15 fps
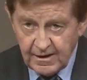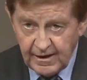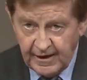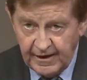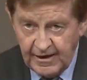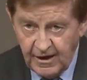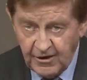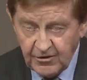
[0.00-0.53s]

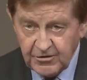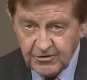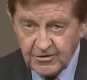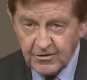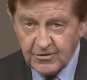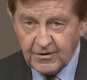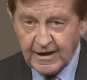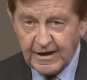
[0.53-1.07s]
Eine
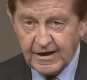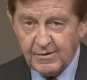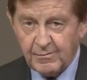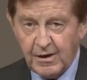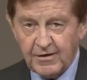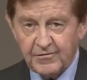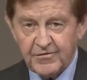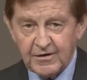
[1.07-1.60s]
Ankündigung gleich am
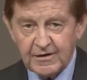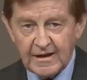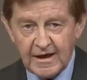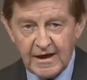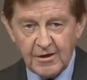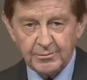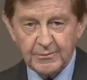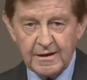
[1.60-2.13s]
Anfang. Der
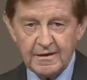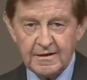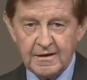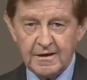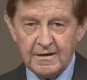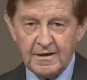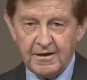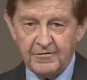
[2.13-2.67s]

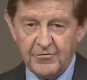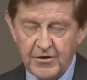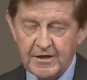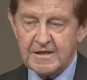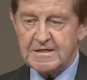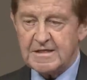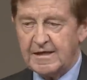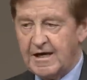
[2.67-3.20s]
Hauptredner, der
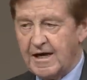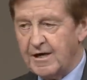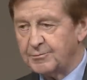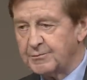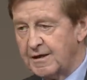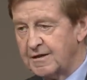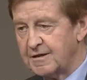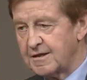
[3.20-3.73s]
vorgesehene
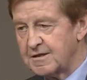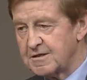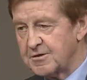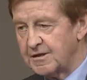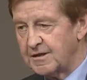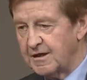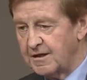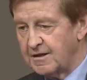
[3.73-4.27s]
Hauptredner des
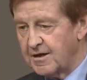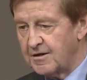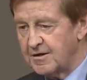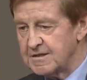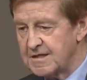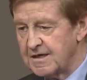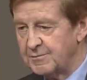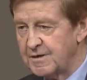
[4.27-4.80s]
heutigen
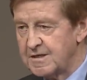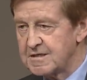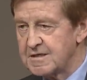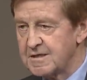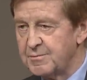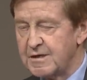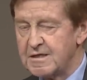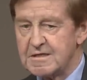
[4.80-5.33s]
Tages, Herr
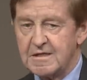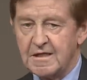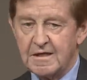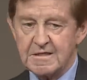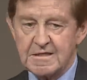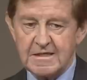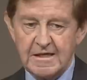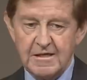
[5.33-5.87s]

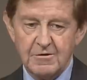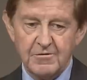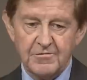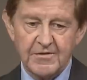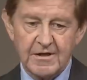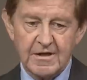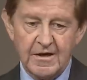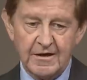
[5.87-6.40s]
Ministerpräsident
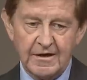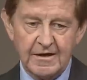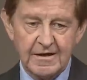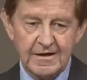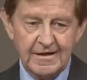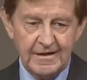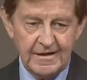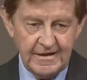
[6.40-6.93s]
Seehofer, kann
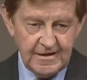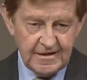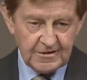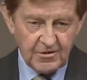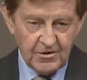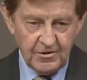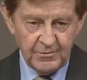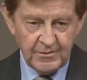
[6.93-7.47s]
nicht
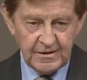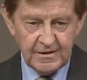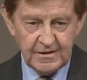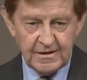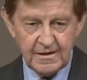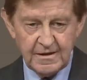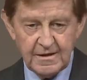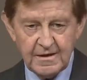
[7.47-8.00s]
kommen.
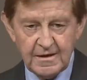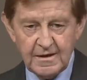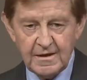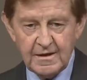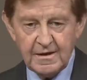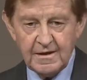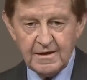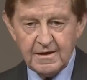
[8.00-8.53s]

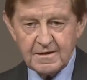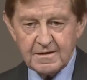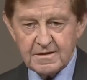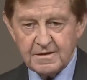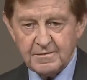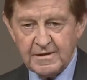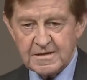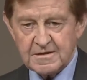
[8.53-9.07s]

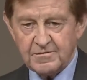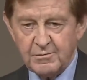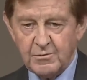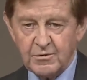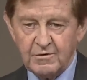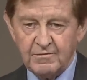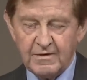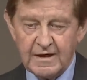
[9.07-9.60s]
Sie werden es
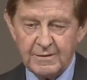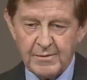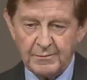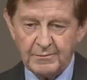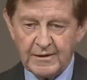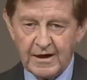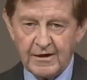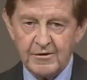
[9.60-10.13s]
vermuten, weil er
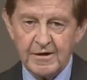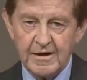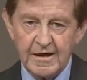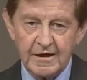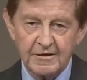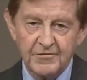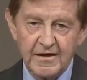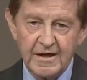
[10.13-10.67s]
beim
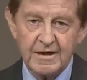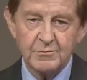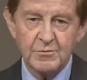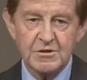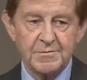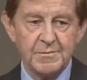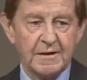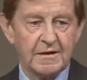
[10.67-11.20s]
Trauerakt für
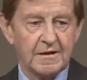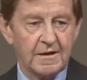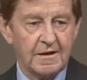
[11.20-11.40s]
Helmut Schmidt